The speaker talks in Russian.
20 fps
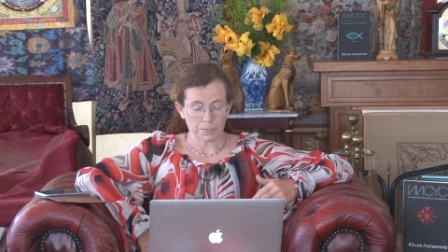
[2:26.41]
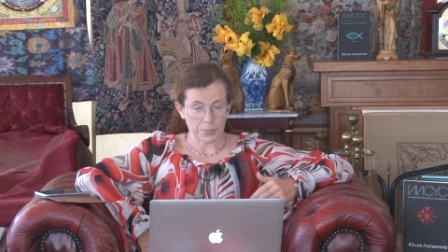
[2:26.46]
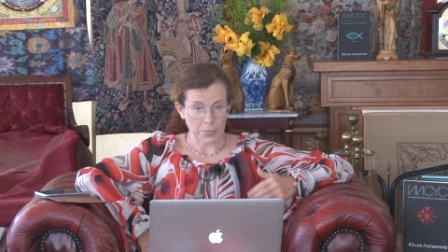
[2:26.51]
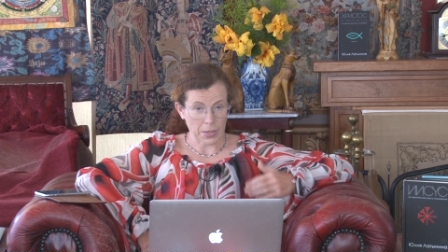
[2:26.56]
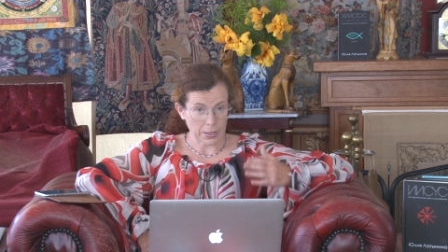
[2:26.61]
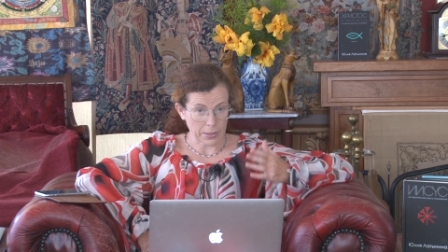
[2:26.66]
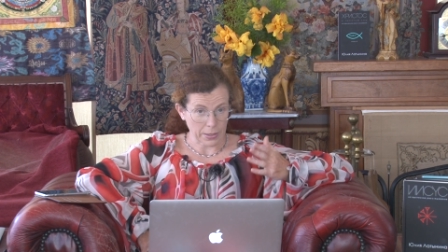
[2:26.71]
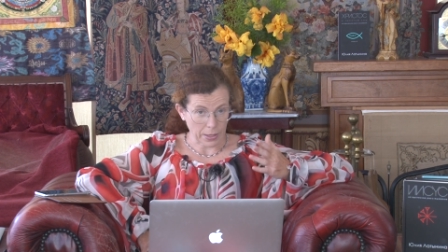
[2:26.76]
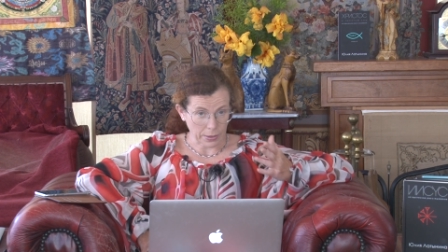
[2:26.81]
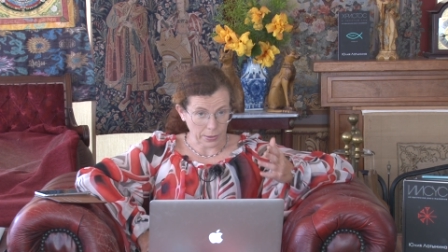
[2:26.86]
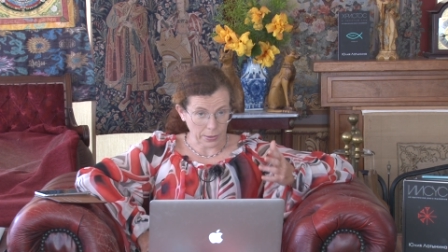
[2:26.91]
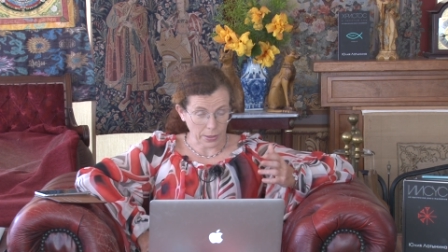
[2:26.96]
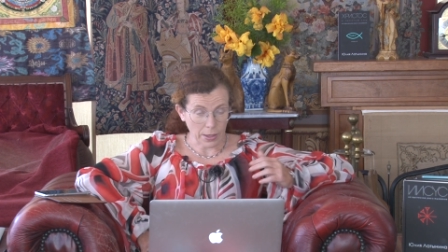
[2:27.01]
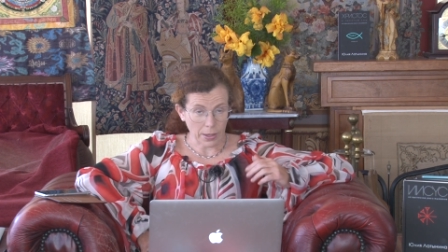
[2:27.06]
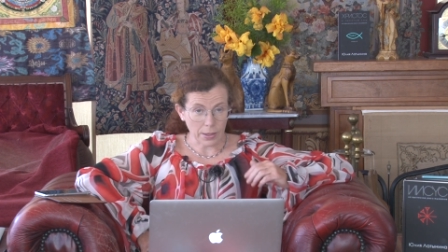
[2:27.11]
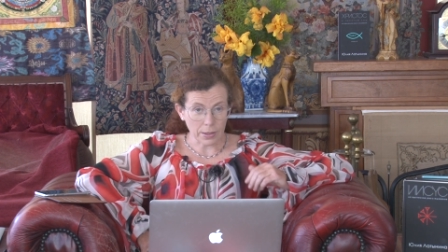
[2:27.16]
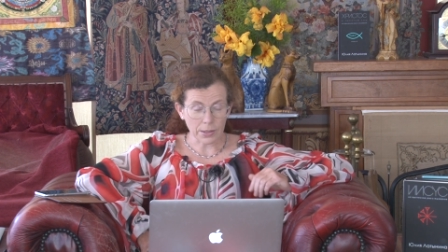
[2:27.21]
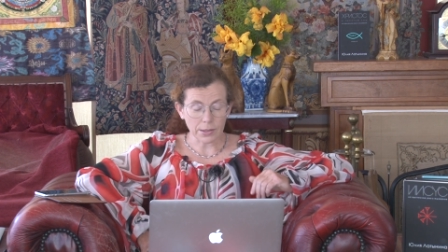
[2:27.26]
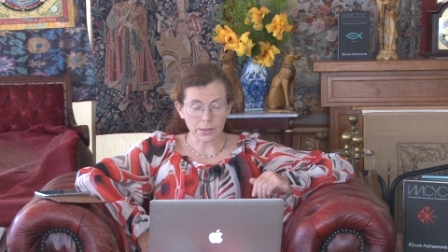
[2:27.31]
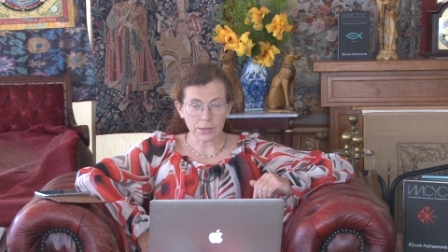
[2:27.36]
И тогда
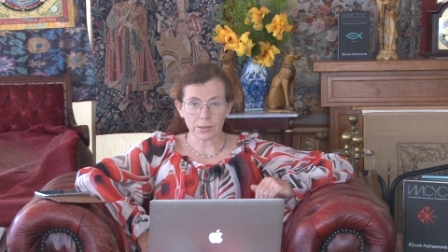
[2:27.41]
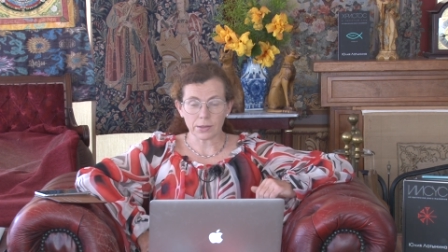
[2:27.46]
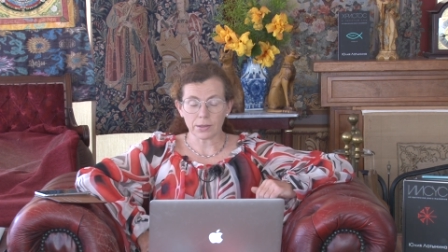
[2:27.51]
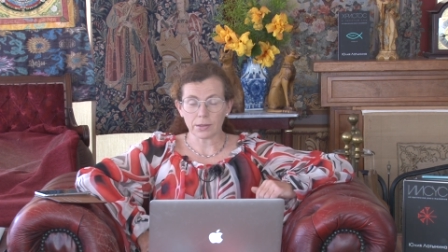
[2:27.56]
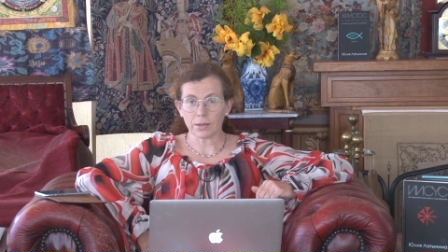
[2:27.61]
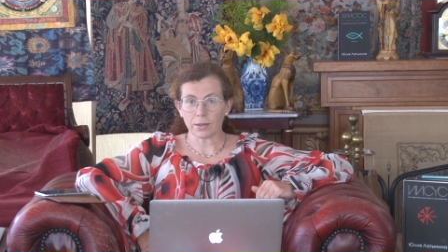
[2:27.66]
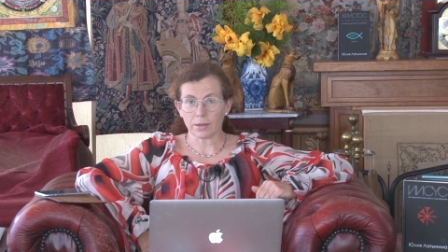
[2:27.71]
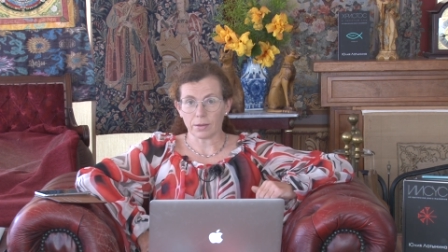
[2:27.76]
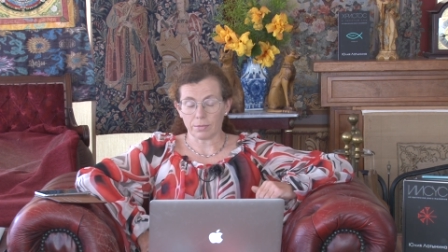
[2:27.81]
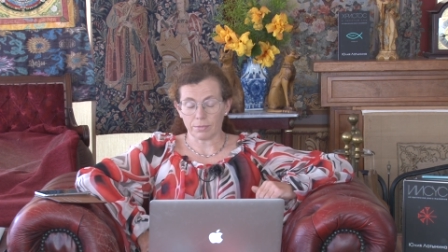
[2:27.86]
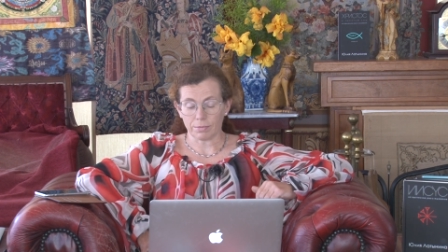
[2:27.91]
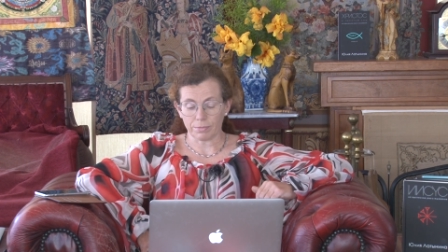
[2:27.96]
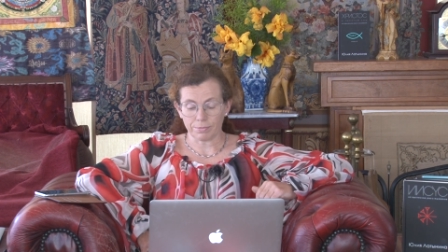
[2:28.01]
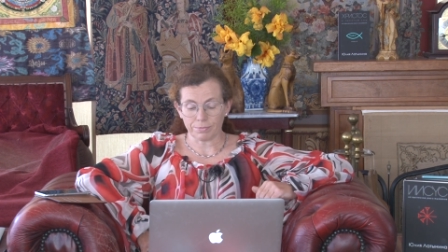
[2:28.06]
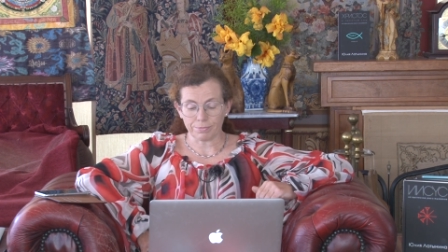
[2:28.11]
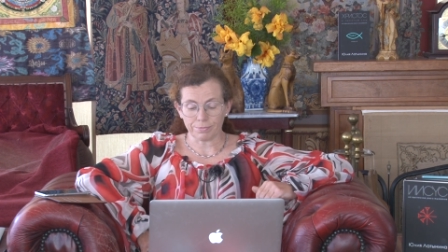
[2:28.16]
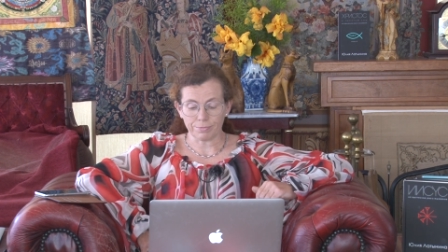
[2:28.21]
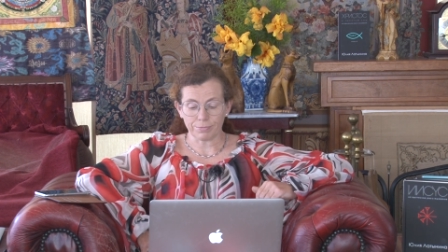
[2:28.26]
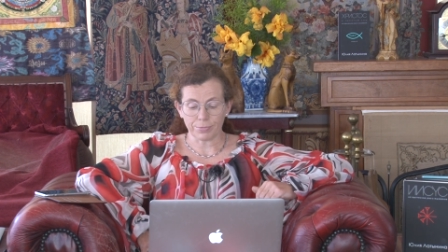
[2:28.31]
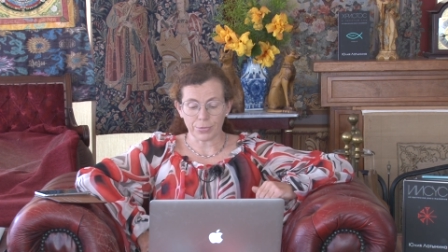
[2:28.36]
Россия
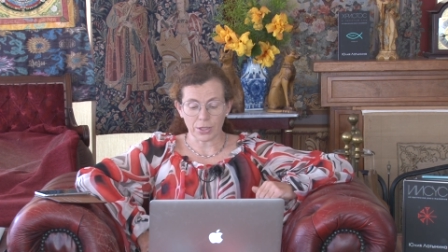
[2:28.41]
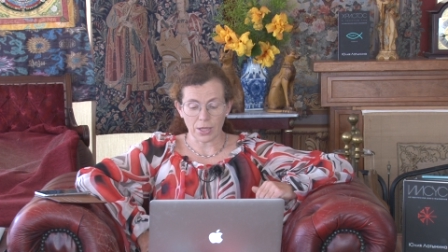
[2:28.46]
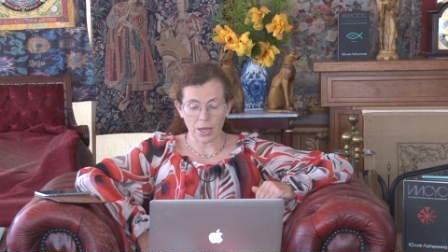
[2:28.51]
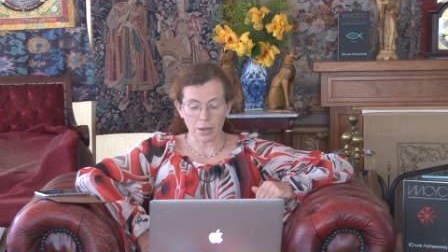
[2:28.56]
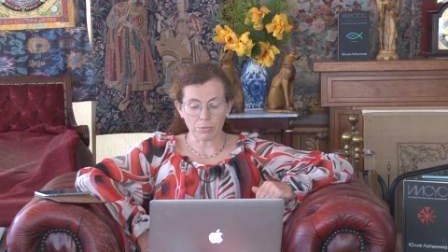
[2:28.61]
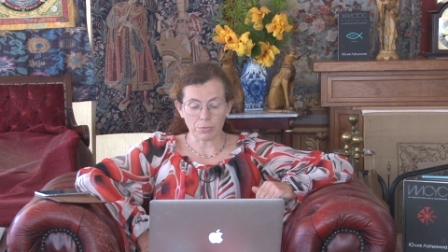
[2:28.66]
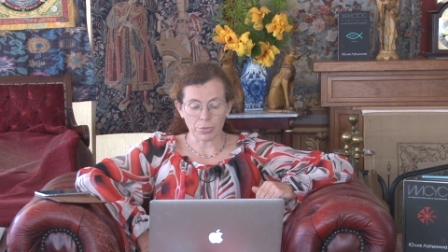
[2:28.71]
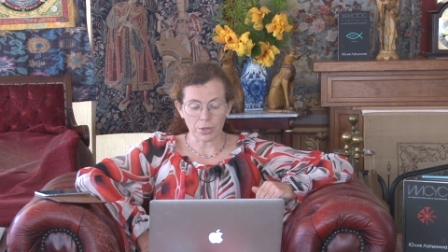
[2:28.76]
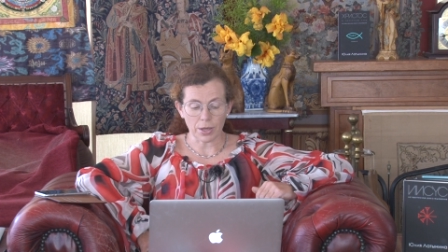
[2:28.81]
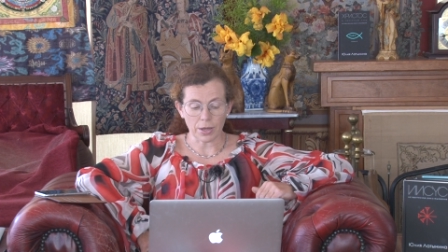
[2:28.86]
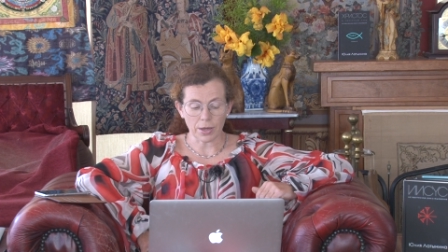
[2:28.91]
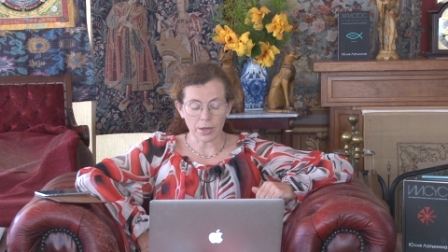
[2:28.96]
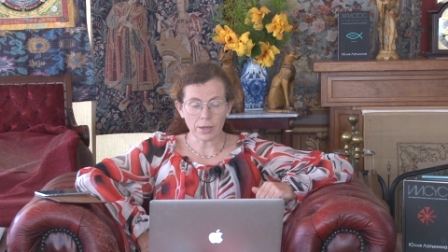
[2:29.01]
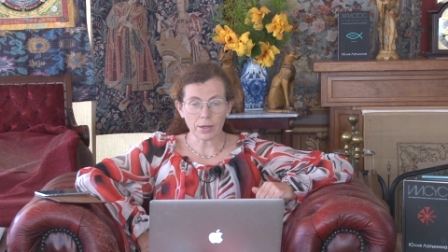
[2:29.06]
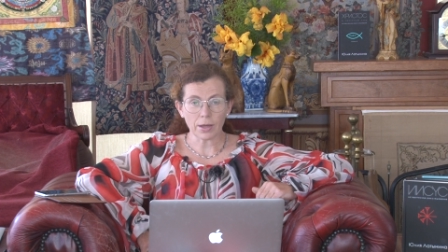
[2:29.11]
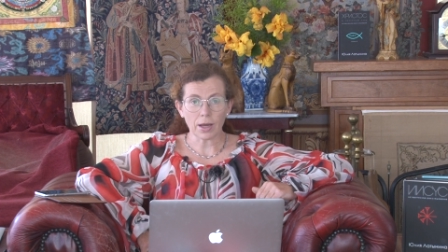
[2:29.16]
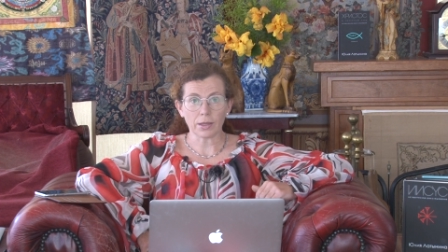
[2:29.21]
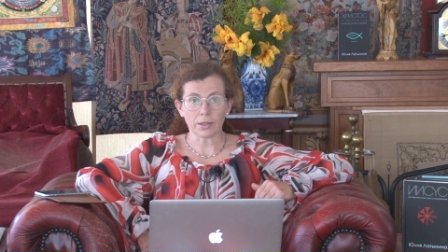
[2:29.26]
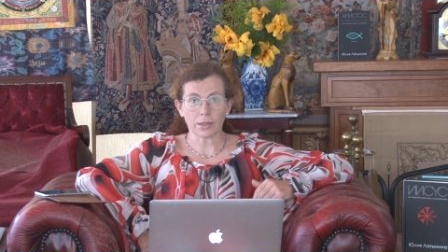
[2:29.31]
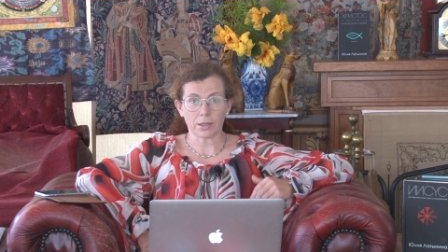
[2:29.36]
была
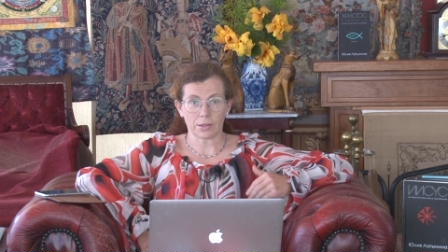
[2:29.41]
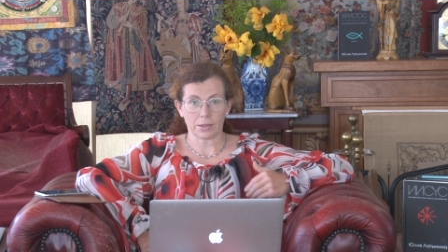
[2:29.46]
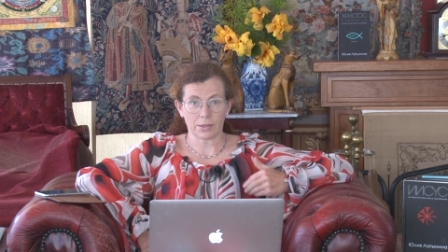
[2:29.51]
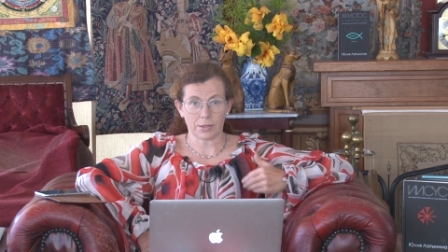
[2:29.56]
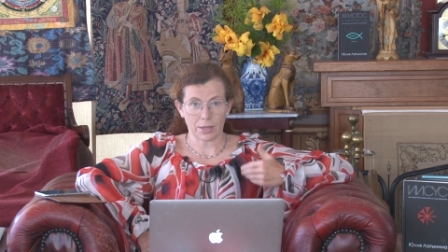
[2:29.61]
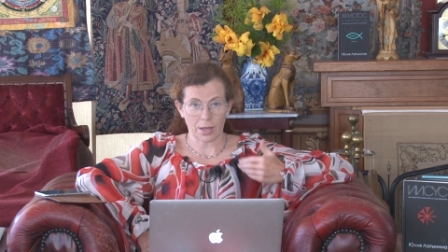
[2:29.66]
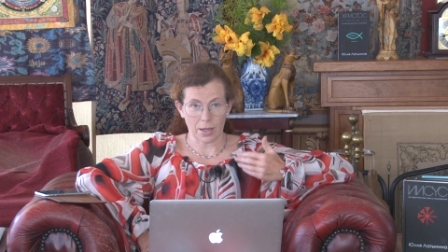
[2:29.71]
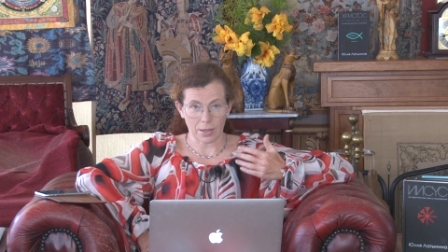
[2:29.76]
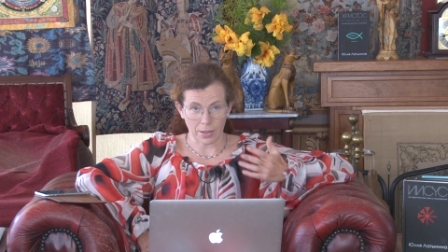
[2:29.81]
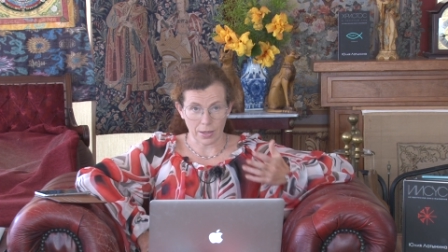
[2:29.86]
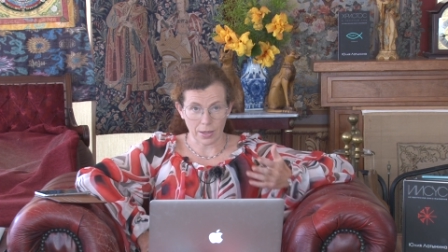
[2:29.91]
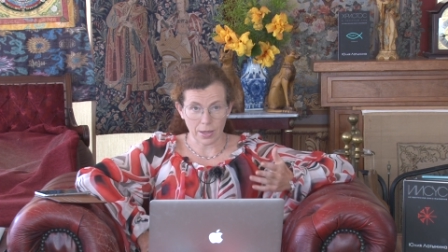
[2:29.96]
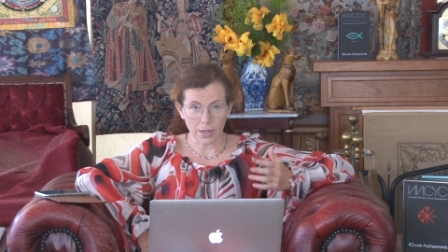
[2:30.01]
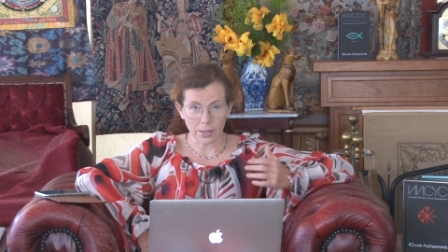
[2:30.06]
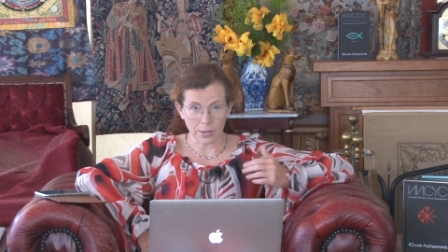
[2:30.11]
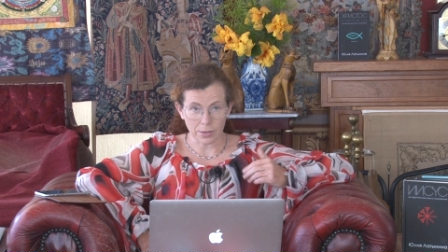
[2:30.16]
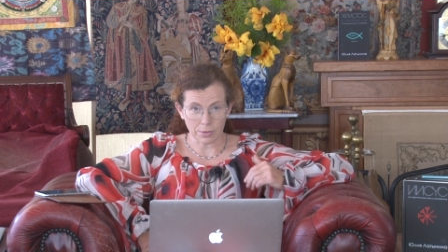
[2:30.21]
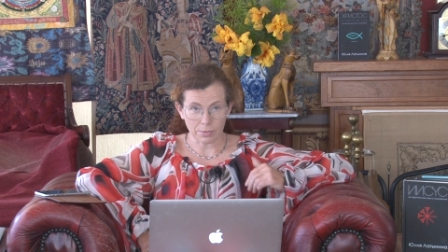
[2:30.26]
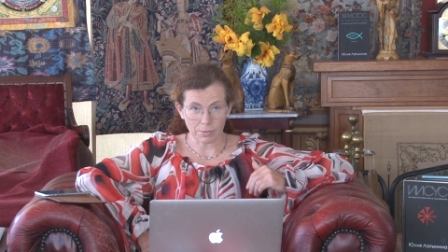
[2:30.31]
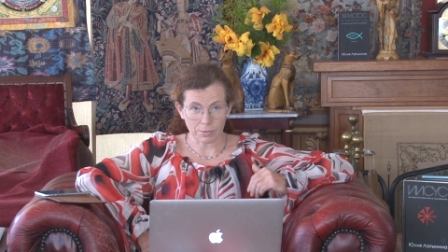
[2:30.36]
империей, она стала
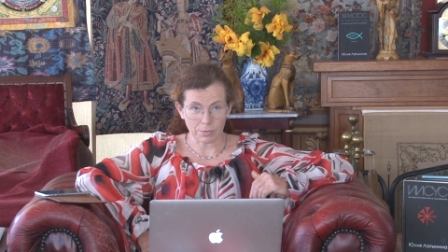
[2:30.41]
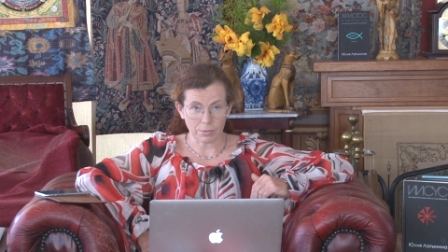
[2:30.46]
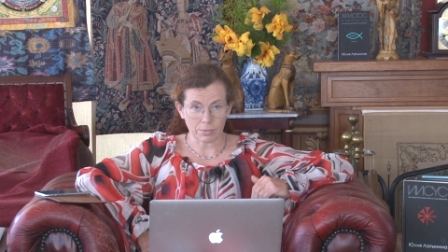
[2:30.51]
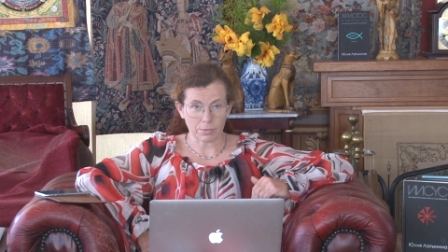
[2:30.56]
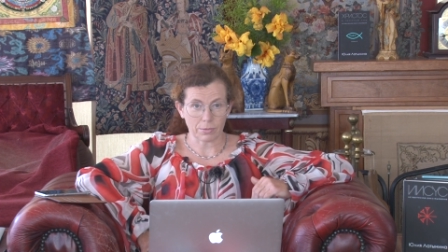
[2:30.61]
этим